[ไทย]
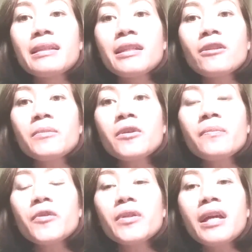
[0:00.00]
สีส้ม
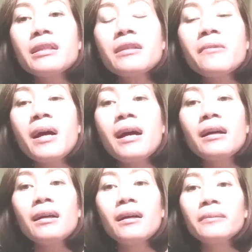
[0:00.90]
ๆ ตัวเนี้ยที่ว่า
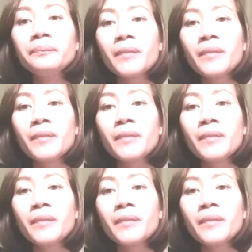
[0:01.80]
เออ